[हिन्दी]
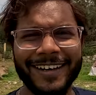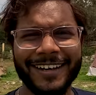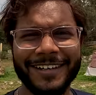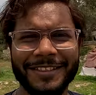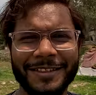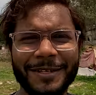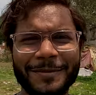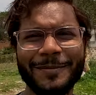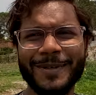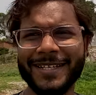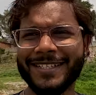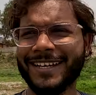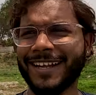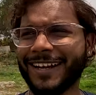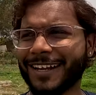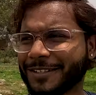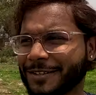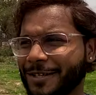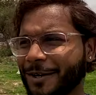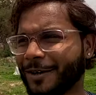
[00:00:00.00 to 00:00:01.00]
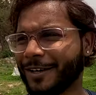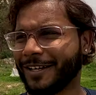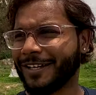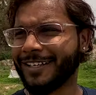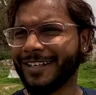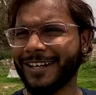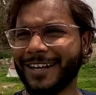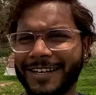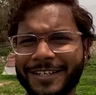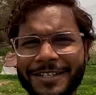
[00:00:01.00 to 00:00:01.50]
कितना मज़ा लगता होगा
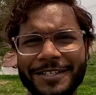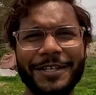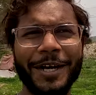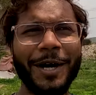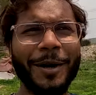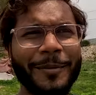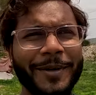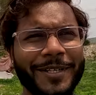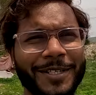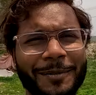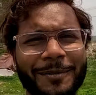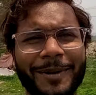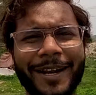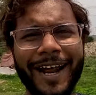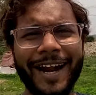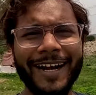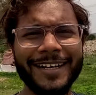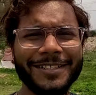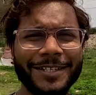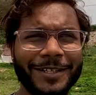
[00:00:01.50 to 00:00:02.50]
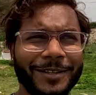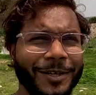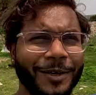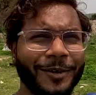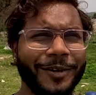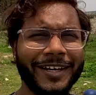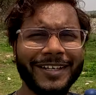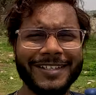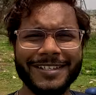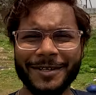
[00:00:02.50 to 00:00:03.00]
ये शाम में जब लाइट जलता
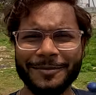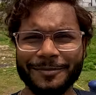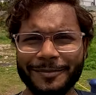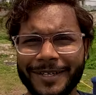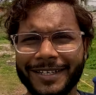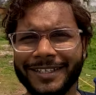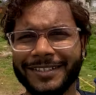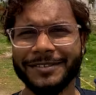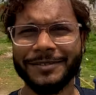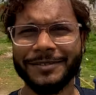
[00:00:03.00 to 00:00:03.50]
होगा इस सब में